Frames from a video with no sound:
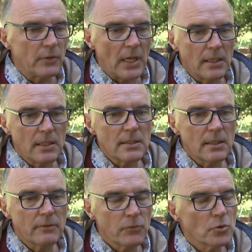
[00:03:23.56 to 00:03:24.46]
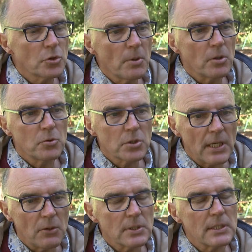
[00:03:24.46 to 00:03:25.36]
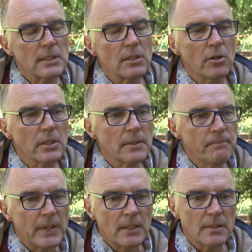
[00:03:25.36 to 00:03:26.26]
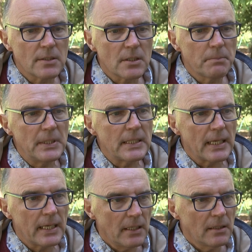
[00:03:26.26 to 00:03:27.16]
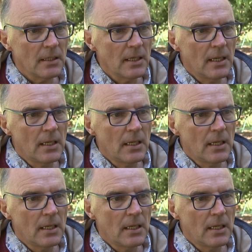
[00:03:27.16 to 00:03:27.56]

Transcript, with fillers: Auf der anderen Seite wünsche ich mir auch durchaus, dass die Leute dieses Gebiet erkennen